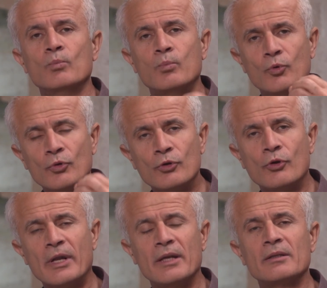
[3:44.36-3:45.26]
bunu
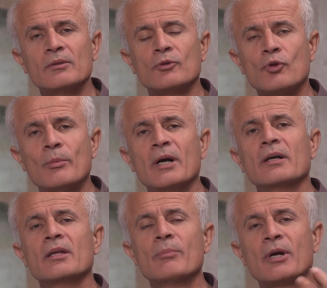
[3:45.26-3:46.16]
gören
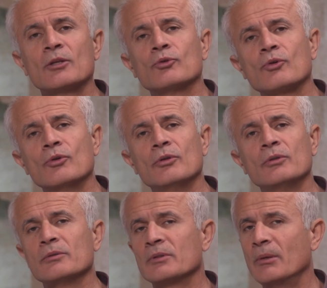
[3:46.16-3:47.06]
Roma
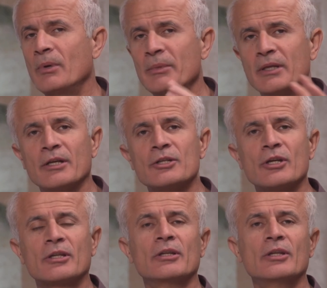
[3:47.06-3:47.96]
İmparatorluğu tamamen
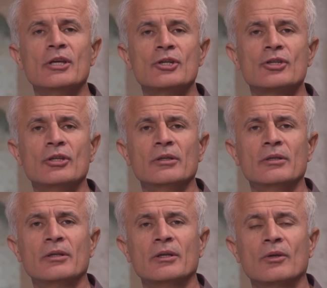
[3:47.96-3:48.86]
gerçekten
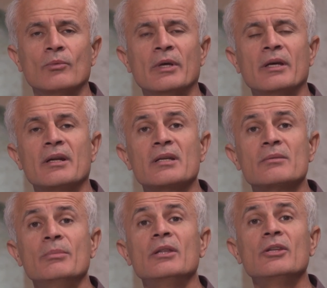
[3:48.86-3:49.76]
değişti ve
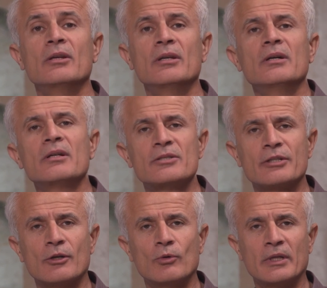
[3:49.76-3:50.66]
resmi dinini
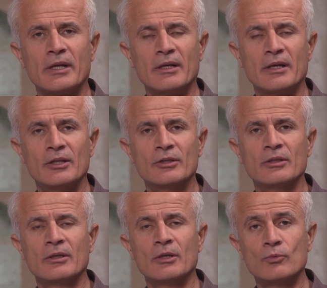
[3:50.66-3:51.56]
Hristiyanlık olarak ilan
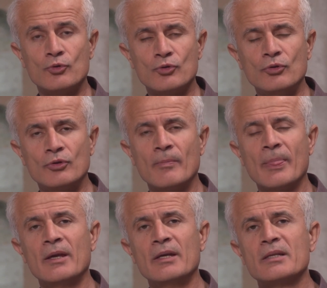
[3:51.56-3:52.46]
etti. Yani düşünün
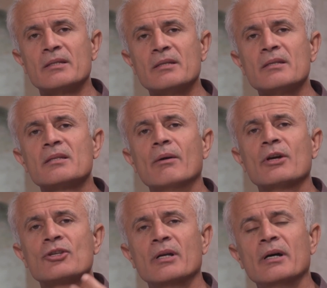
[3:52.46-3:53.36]
siz
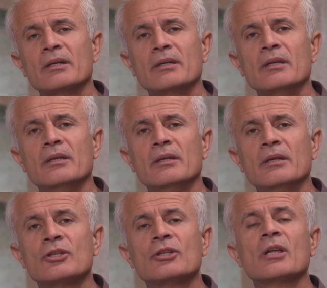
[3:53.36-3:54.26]
savaşta
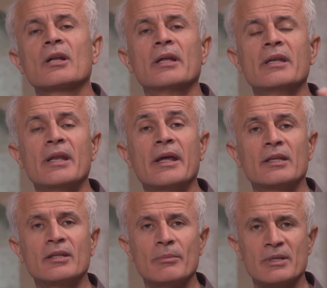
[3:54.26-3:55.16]
iktidarları yere
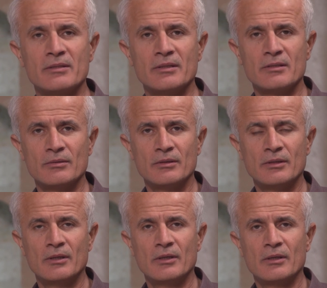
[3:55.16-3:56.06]
getiremezsiniz.
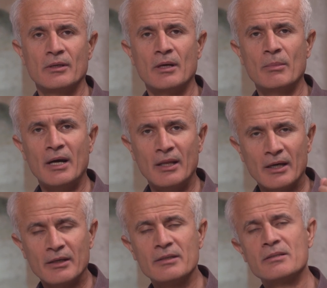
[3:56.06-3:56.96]
Ama
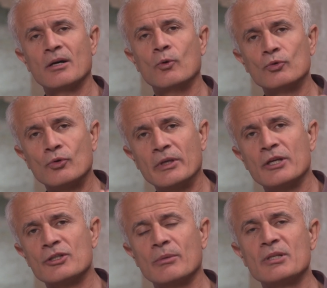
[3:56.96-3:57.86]
ahlakınızla, onurlu
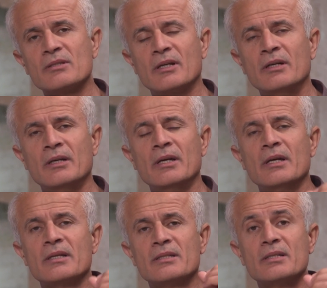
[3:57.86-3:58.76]
yaşamınızla
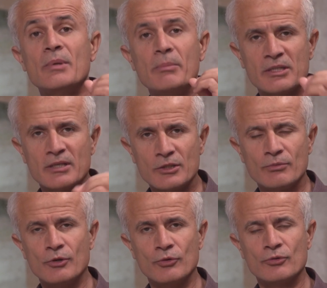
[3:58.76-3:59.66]
siz bir
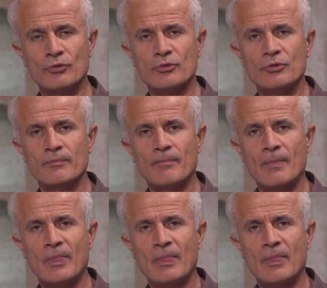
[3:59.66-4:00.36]
mesaj veriyorsunuz.